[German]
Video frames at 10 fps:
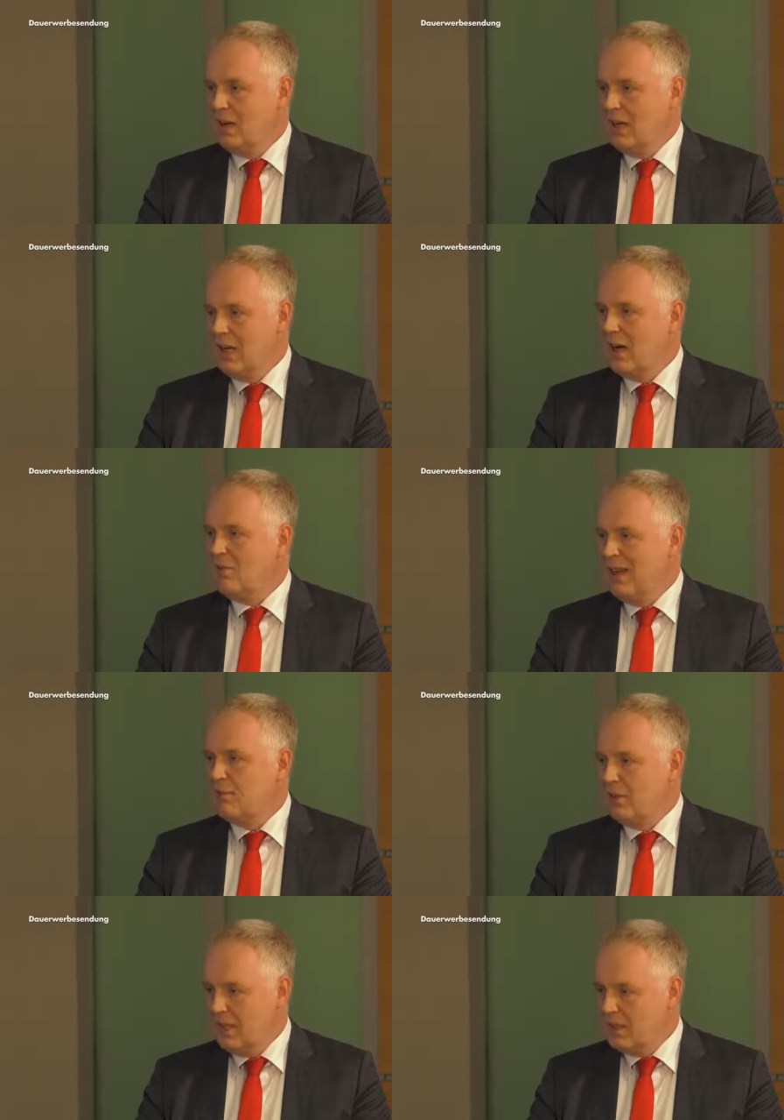ja eher an Wert
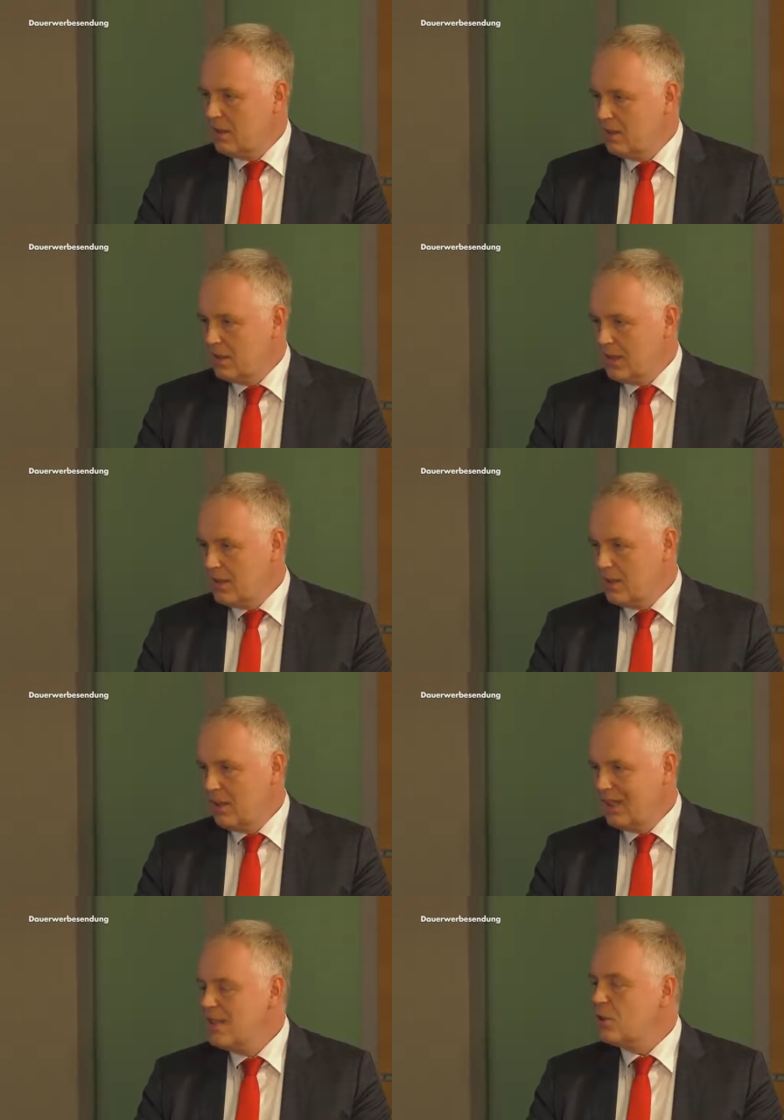verliert, das mhm. heißt, die
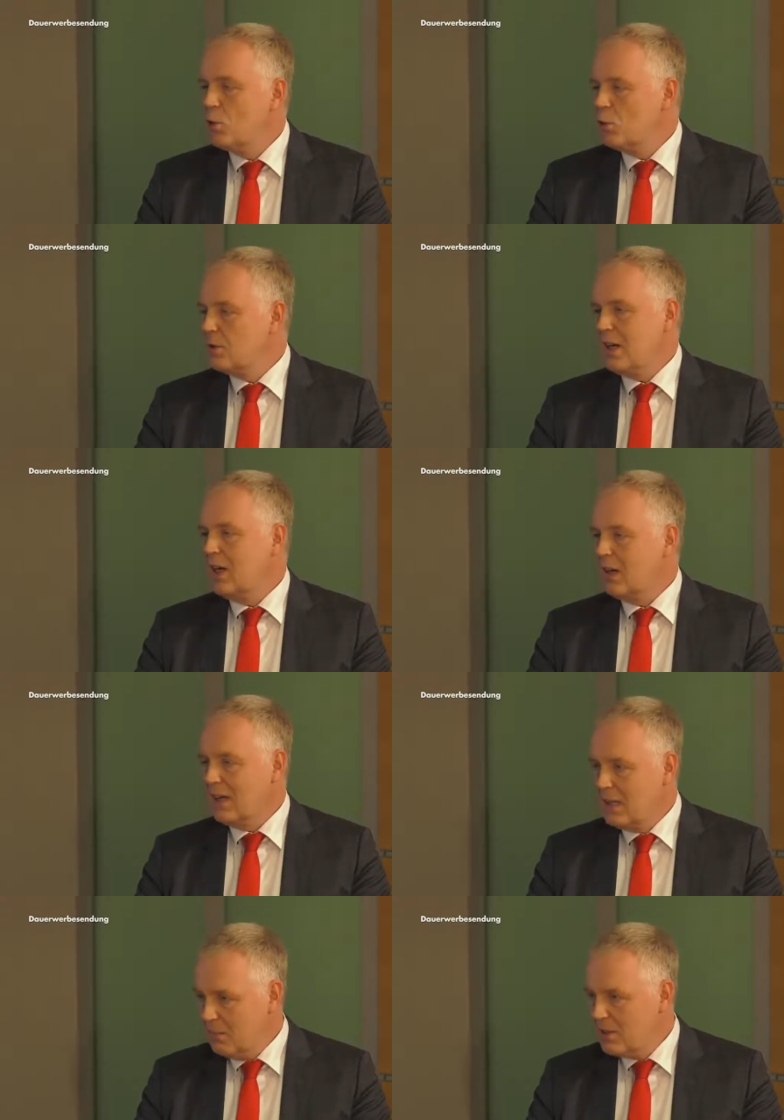risikolose Anlage
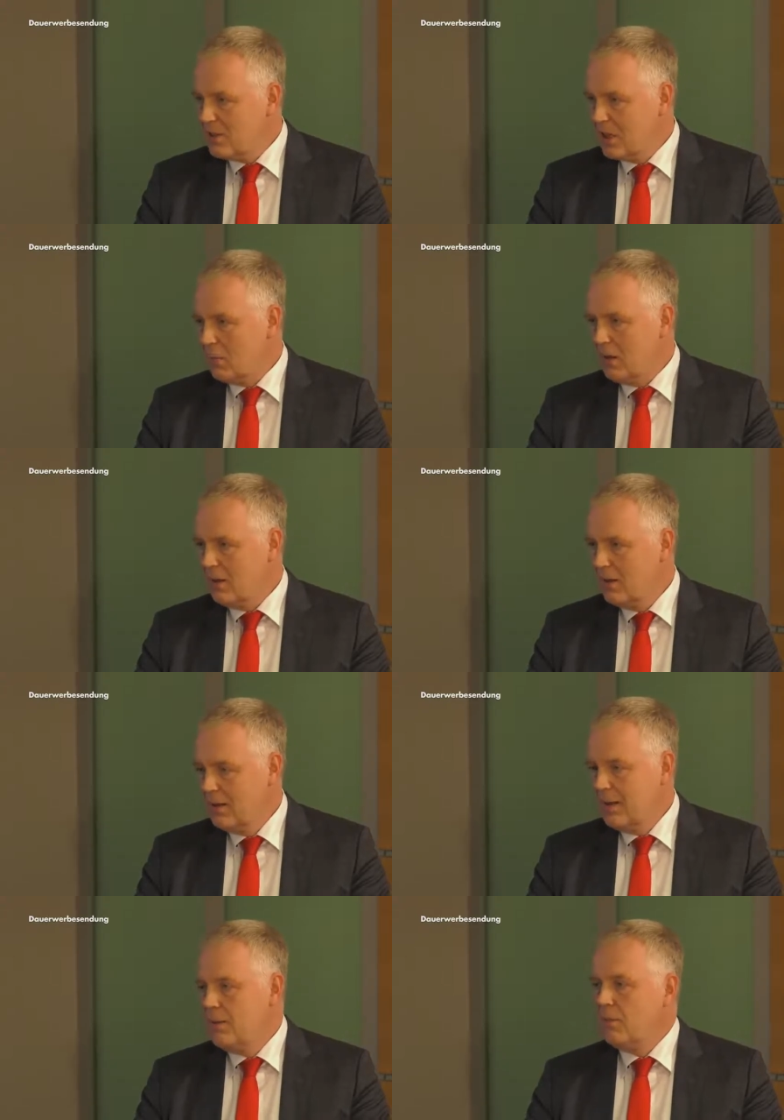gibt es nicht ja. mehr.
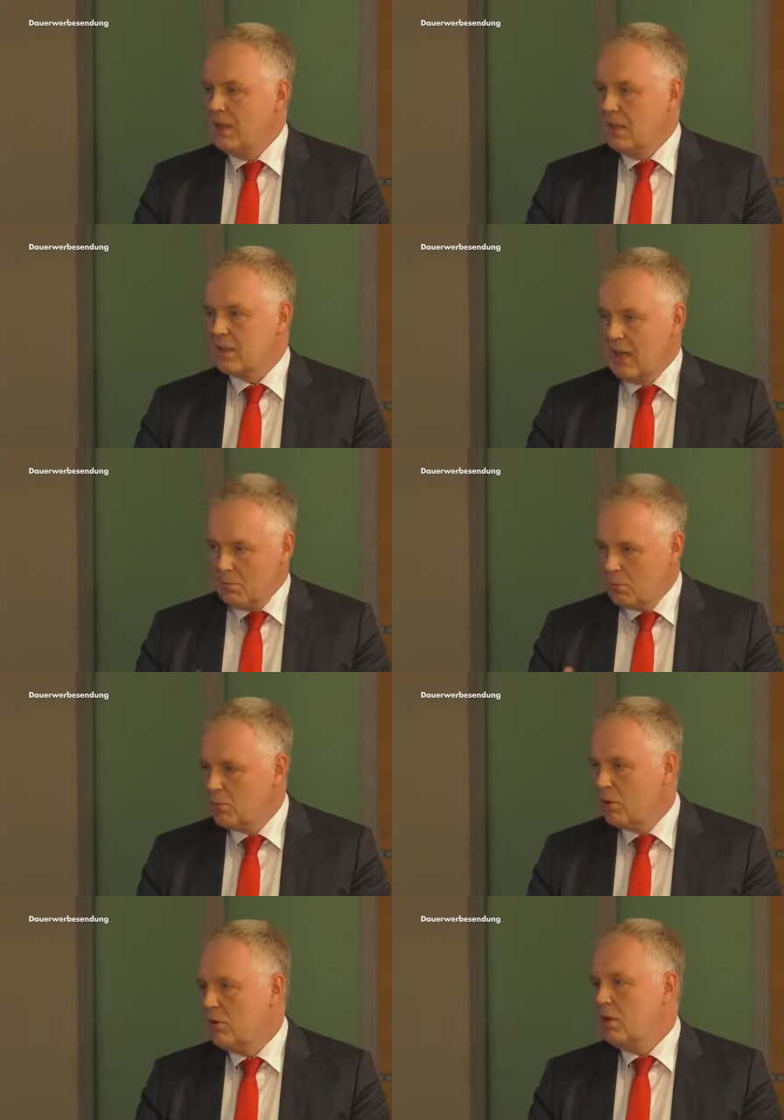In der Zeit muss
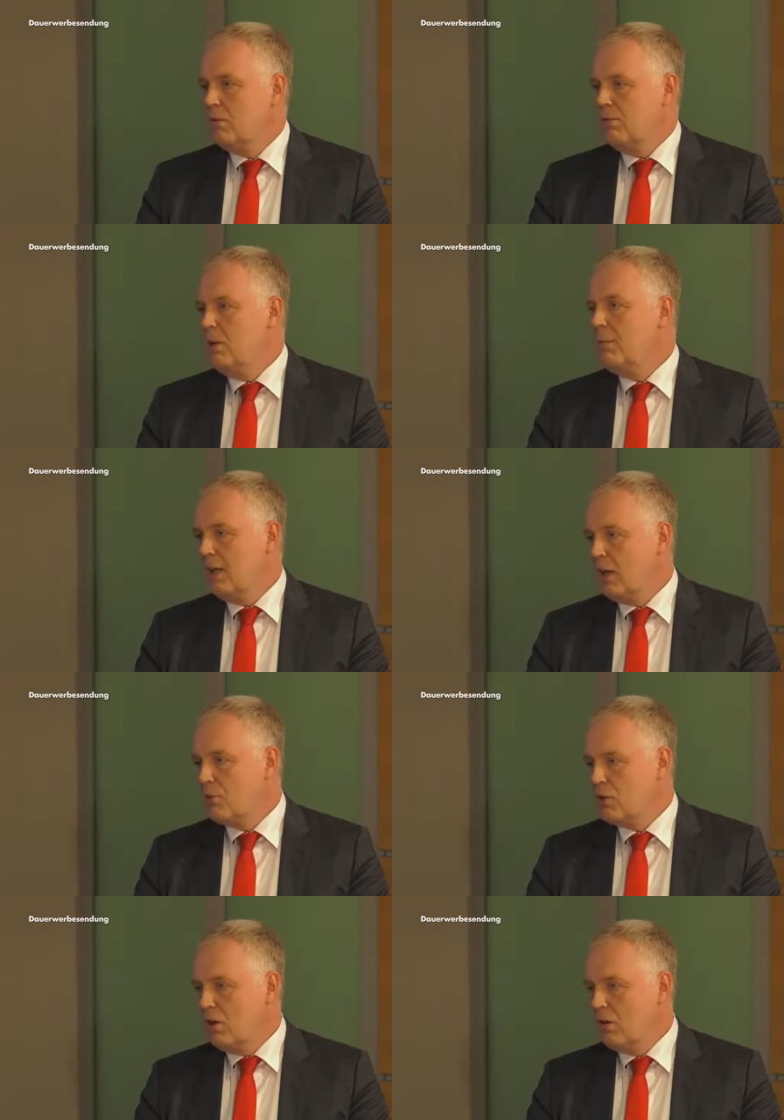man natürlich viel mehr darauf
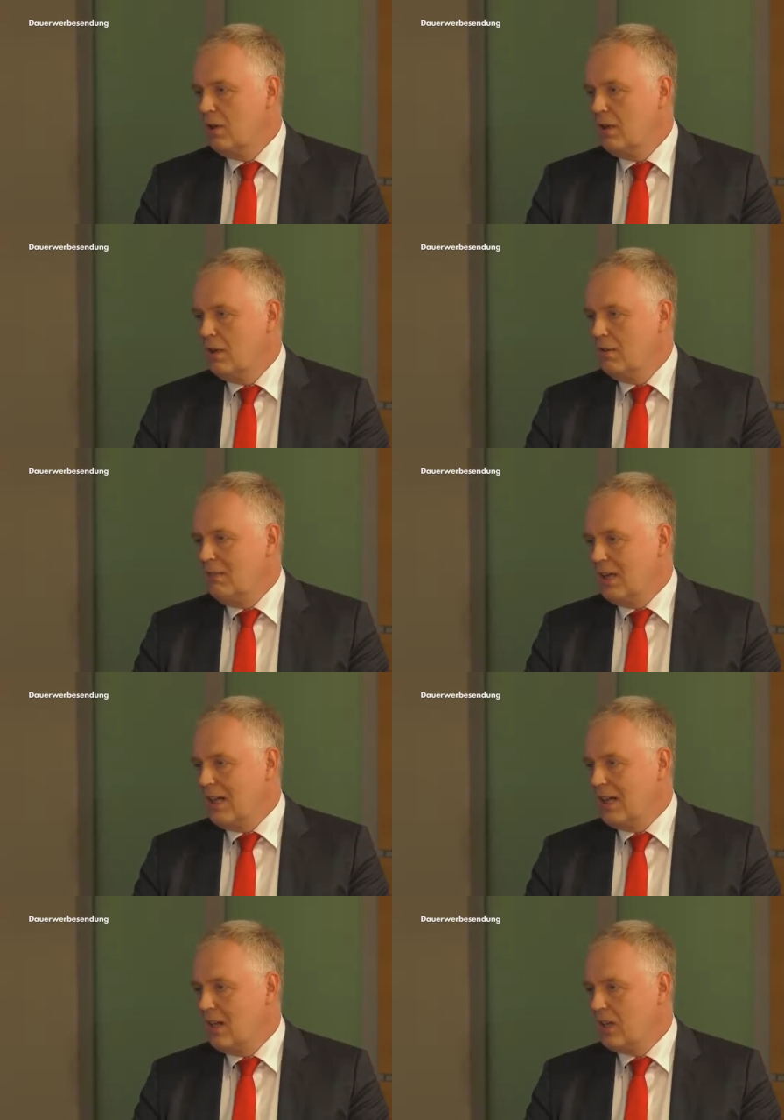schauen, welche
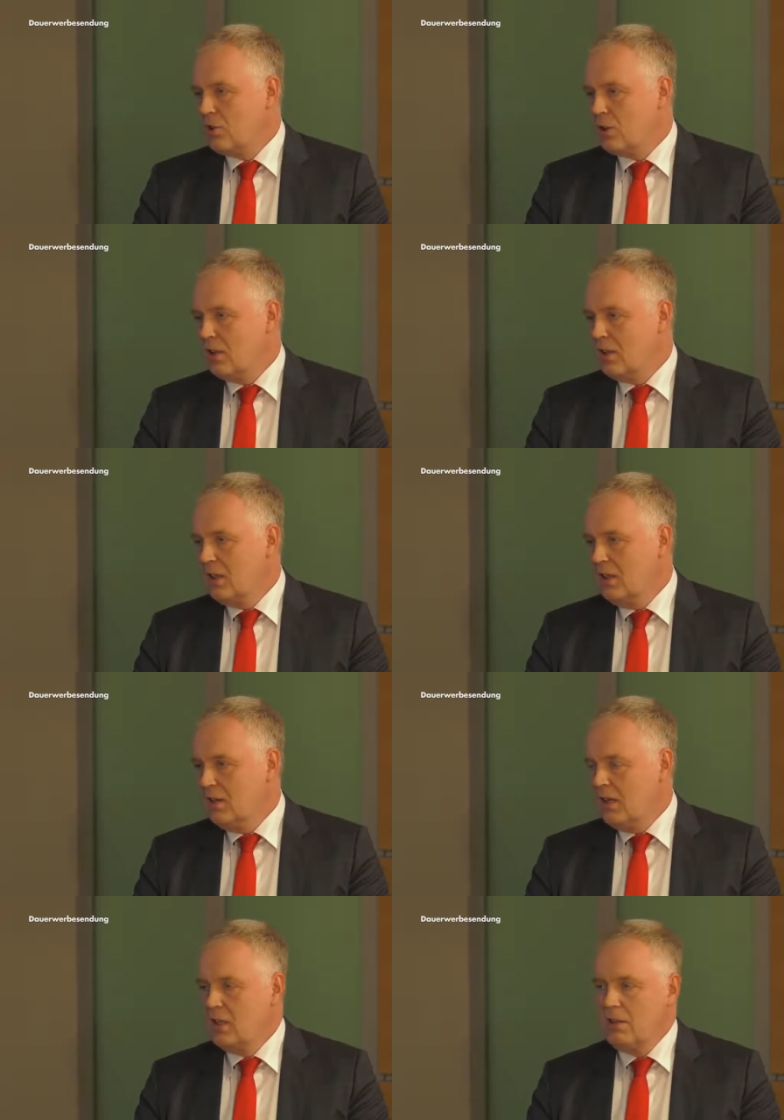Anlagestrategie,
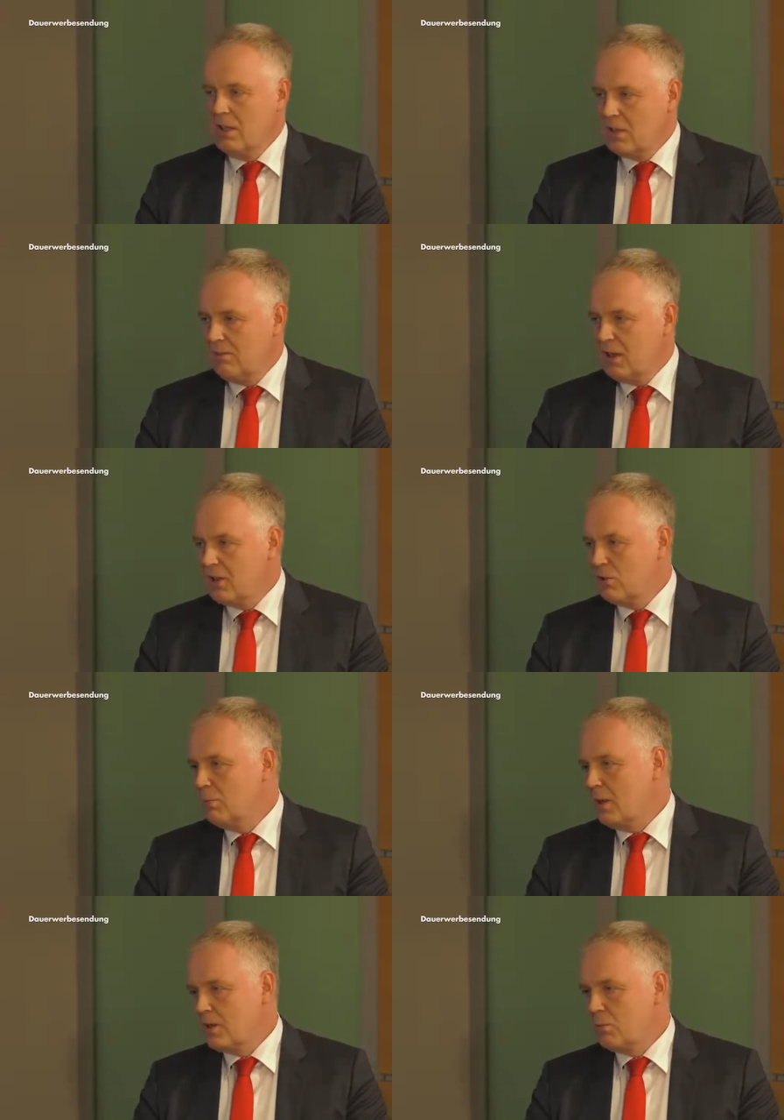welche Diversifikation
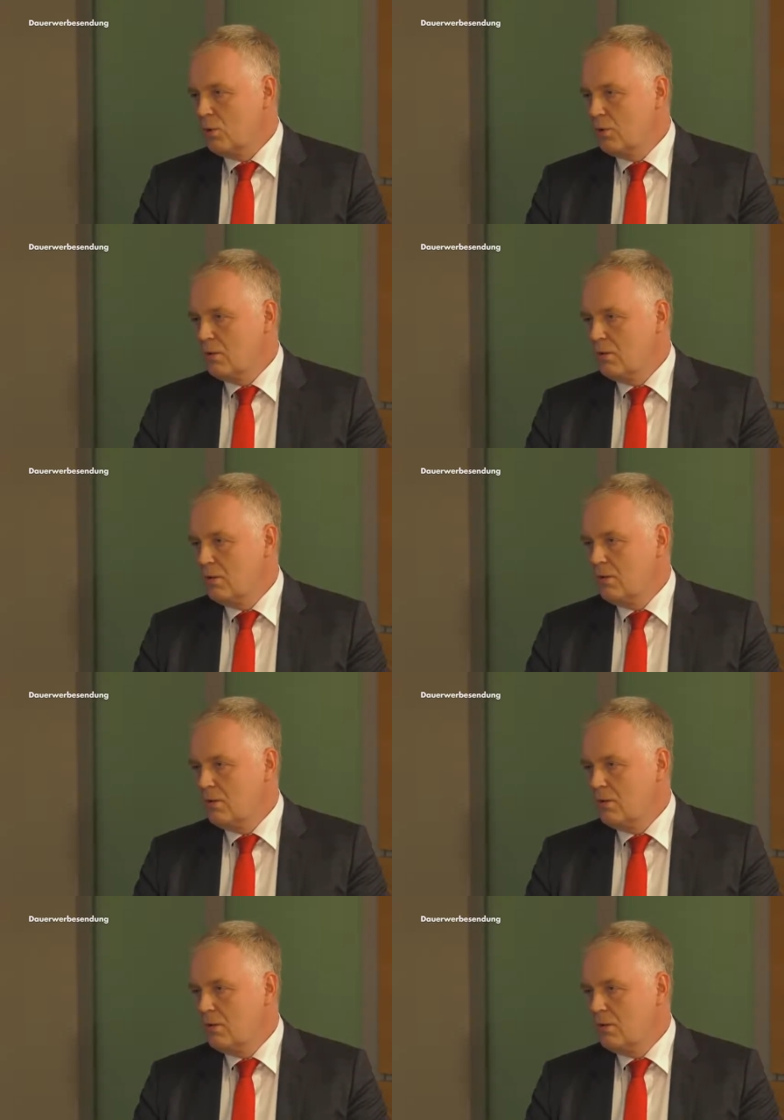passt zum Kunden.